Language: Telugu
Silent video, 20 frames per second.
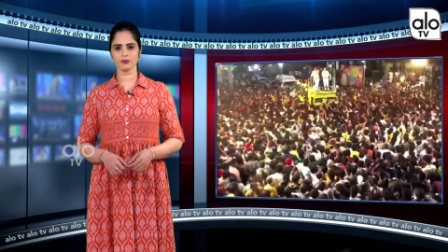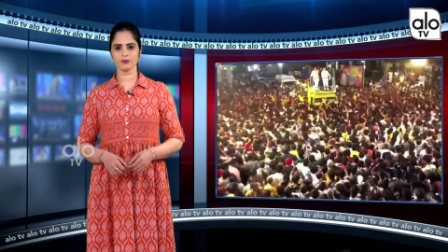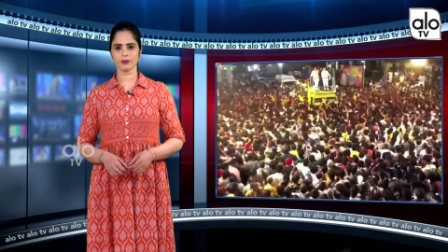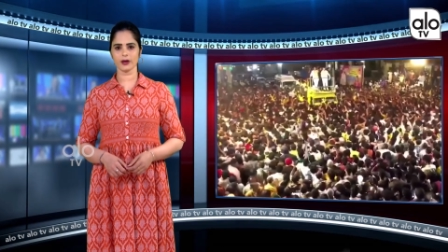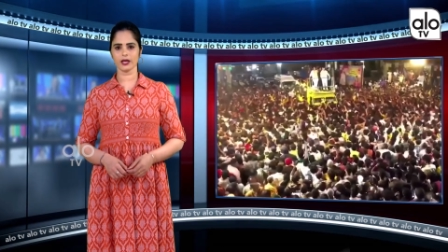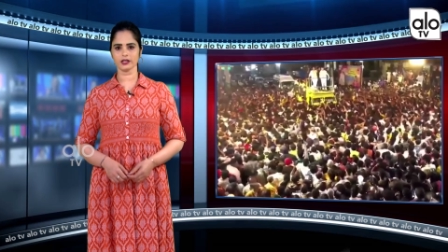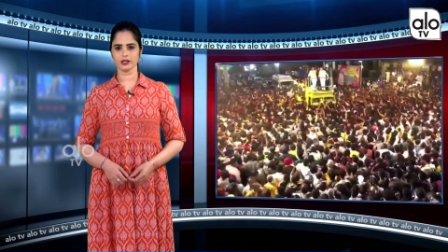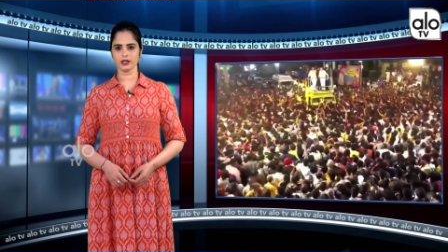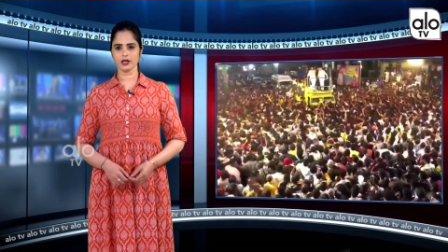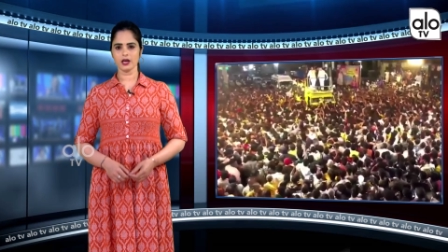
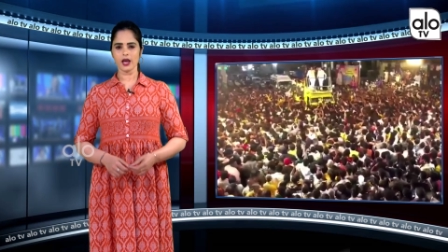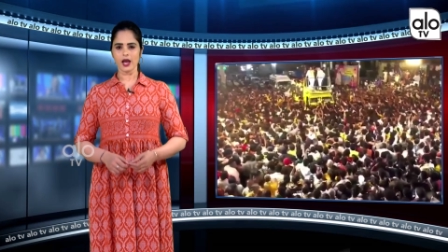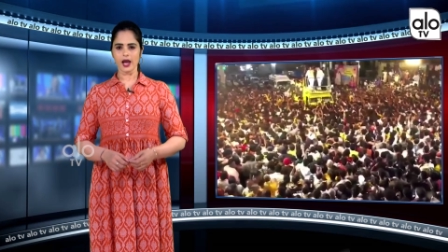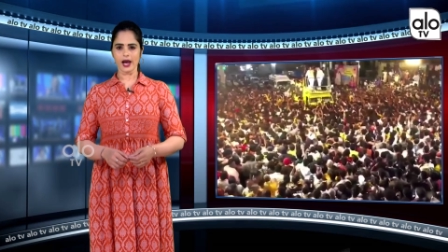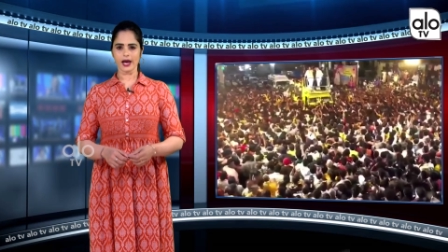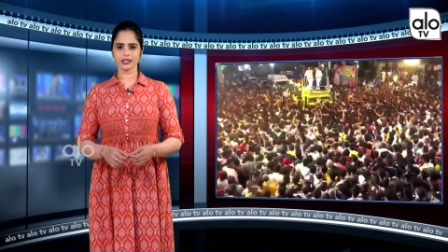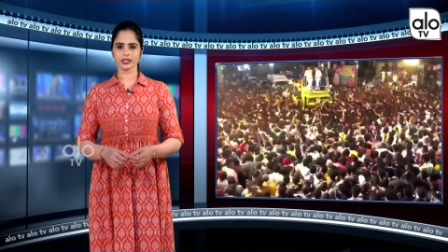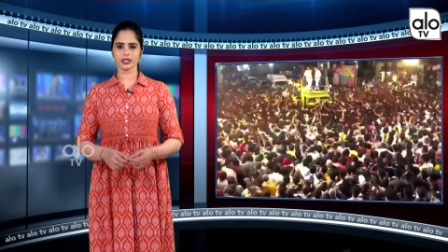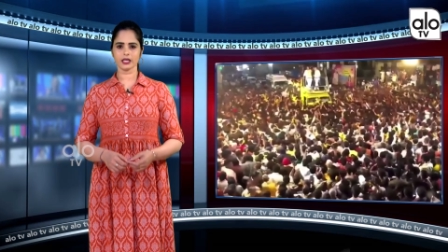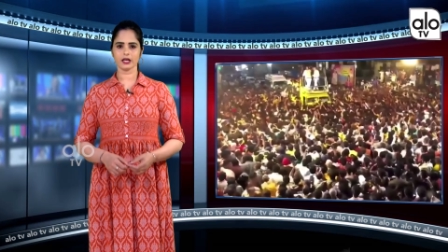చెప్పాలి
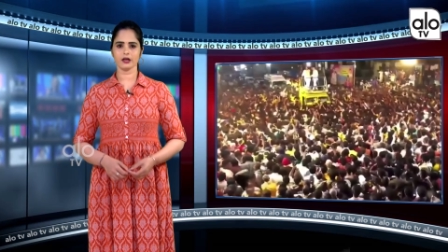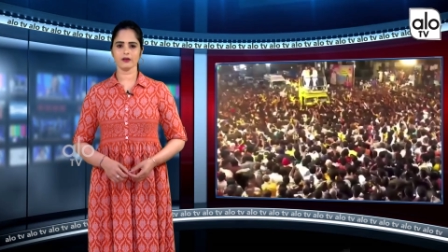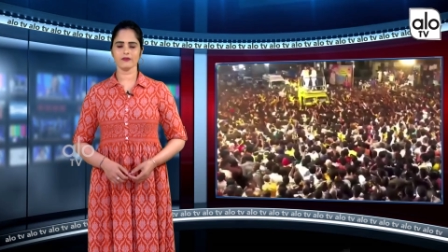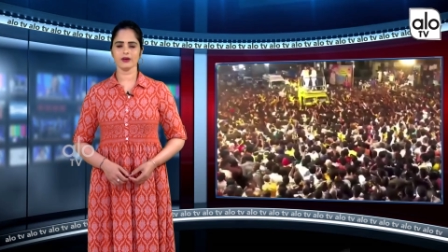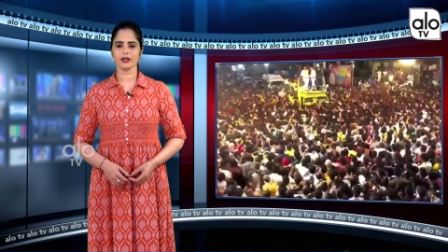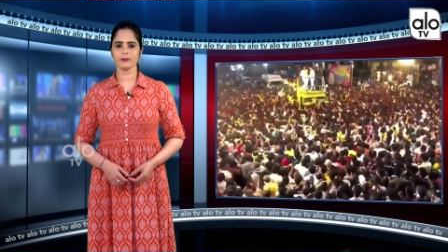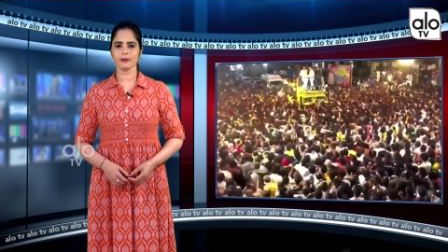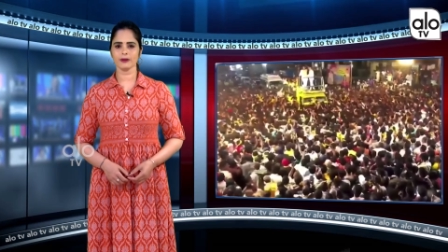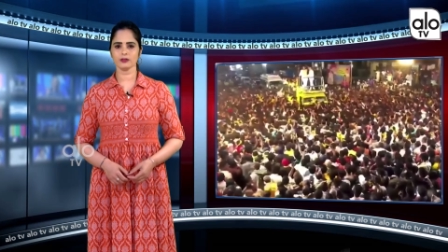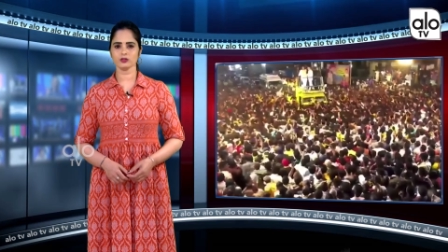అయితే రెండు
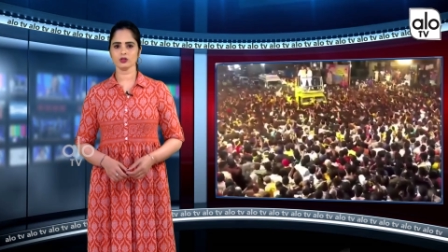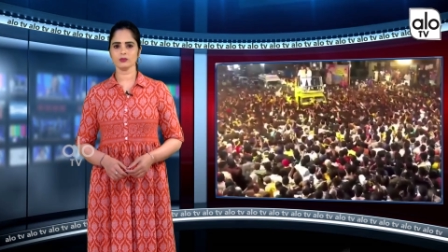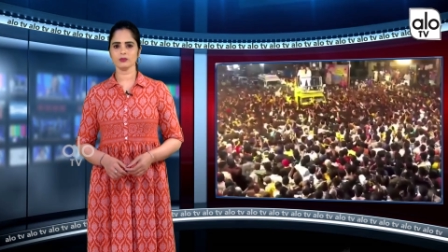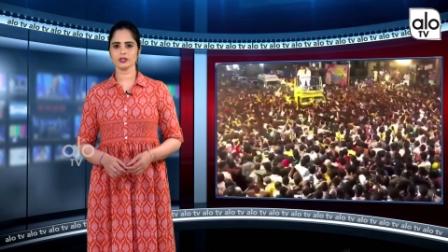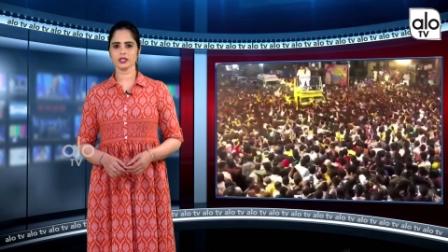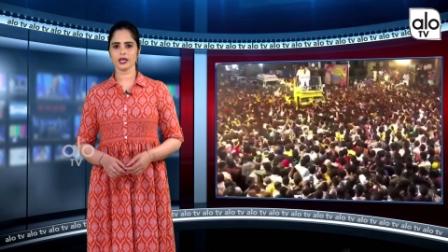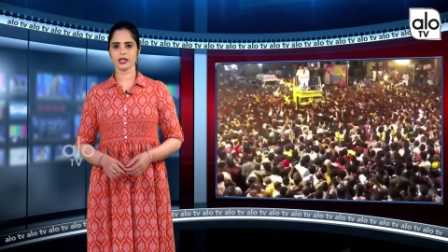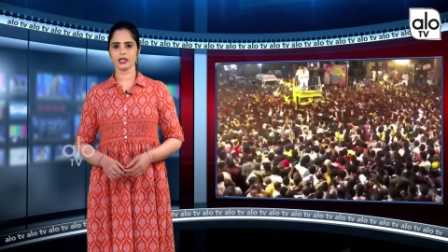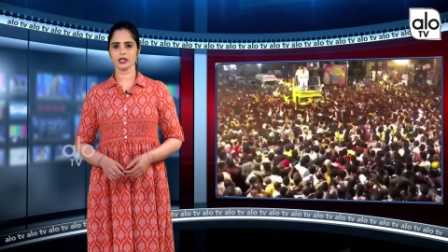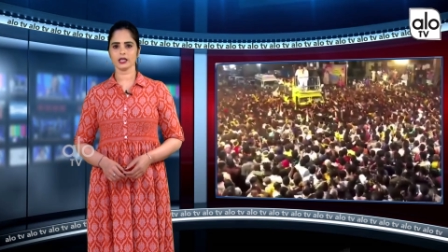వేల
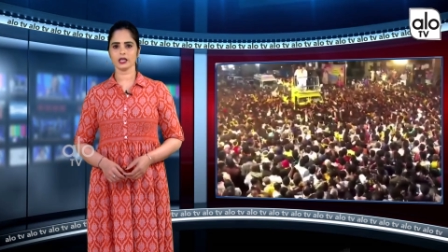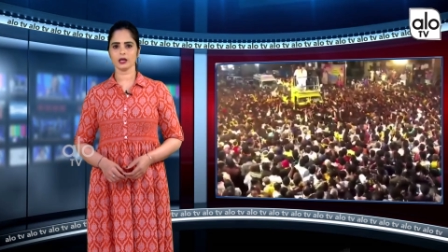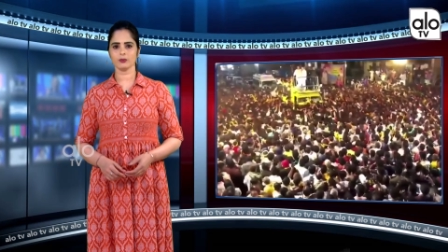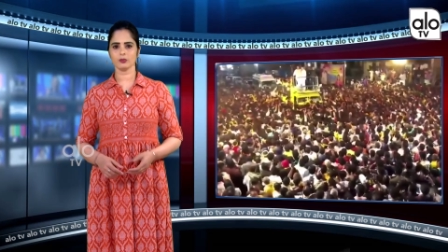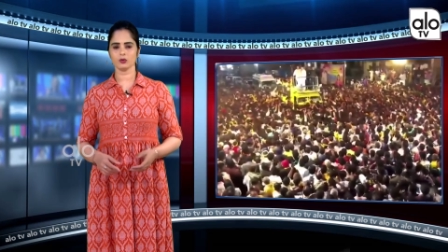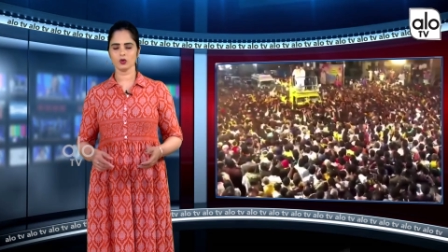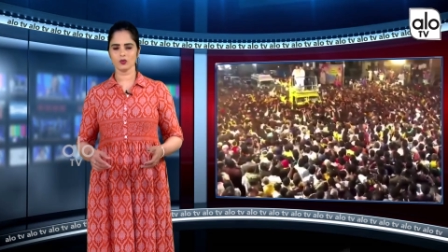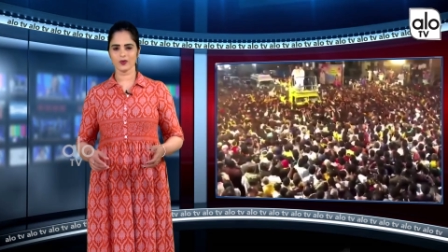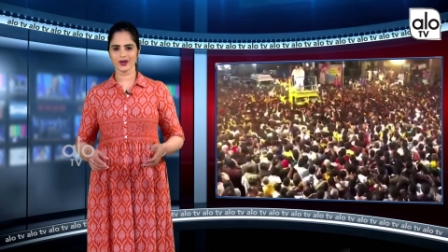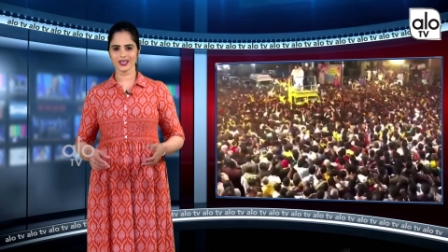పంతొమ్మిది
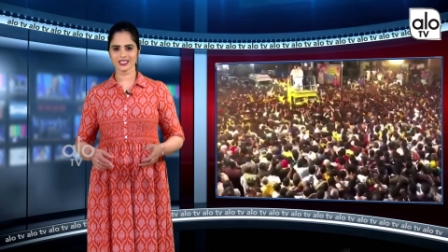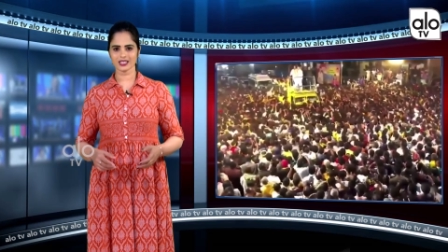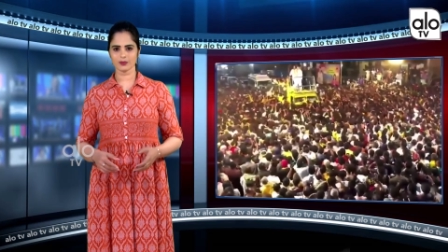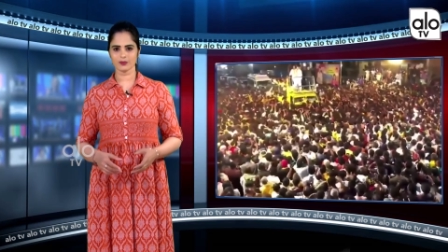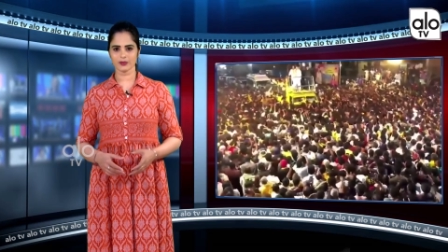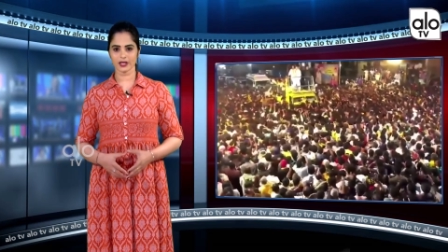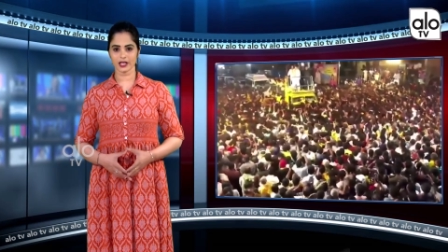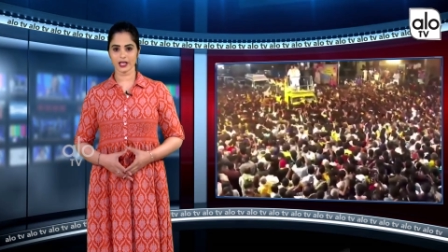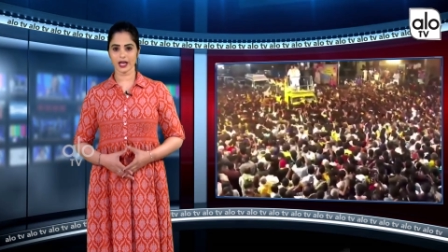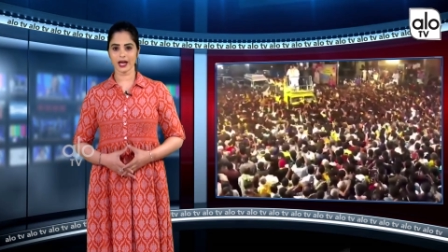ఎన్నికలప్పుడు
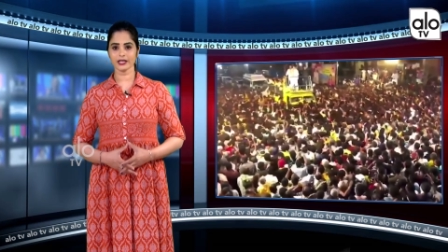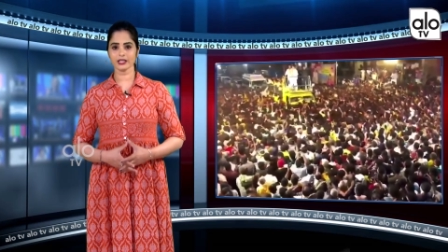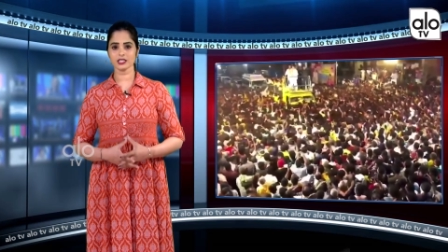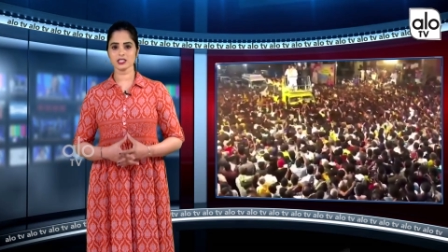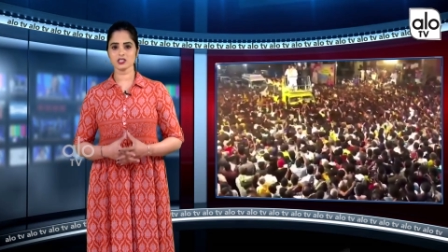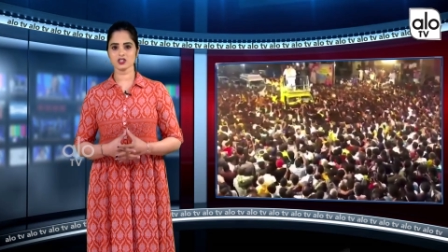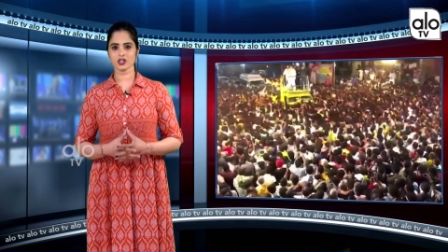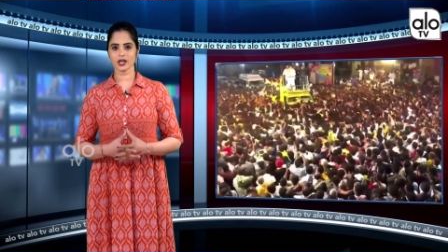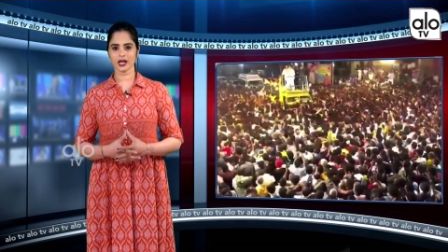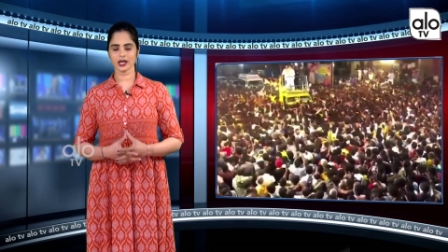వైసీపీ ఇలాంటి
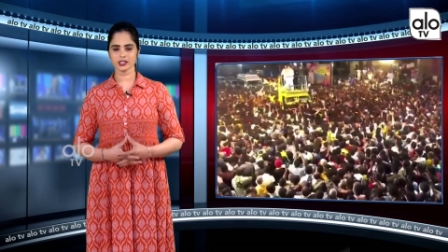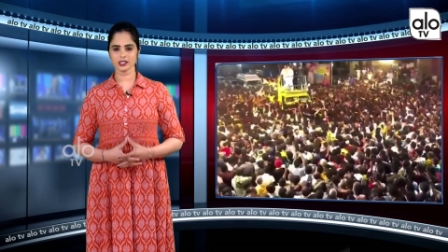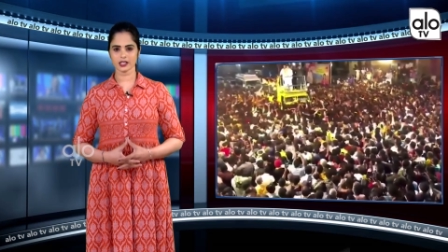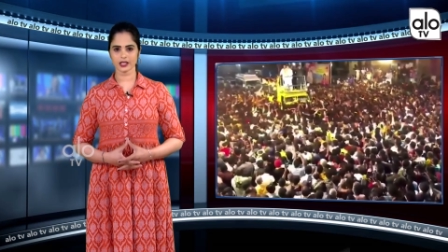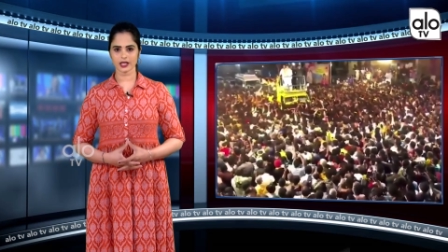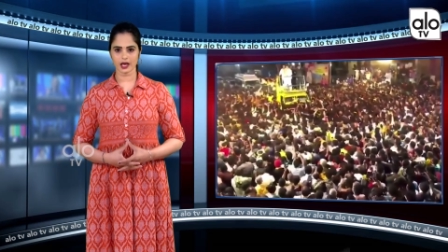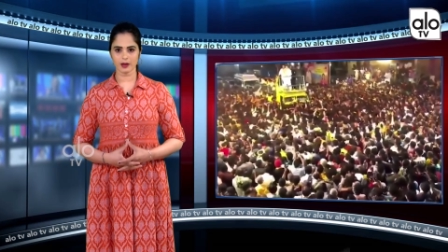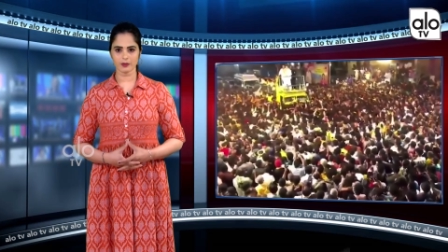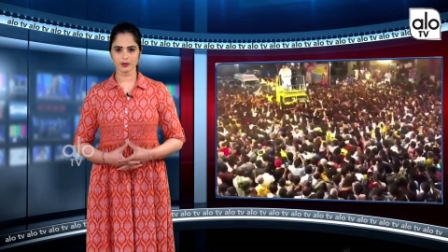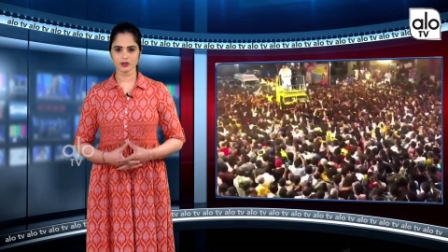
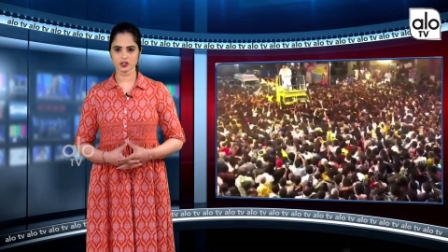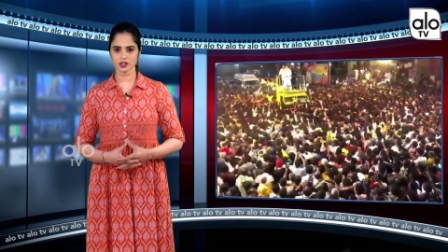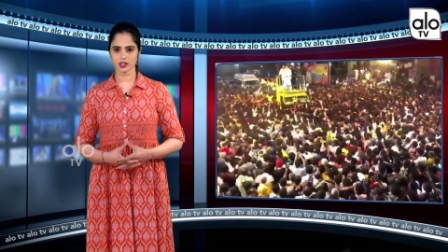స్ట్రాటజీని అమలు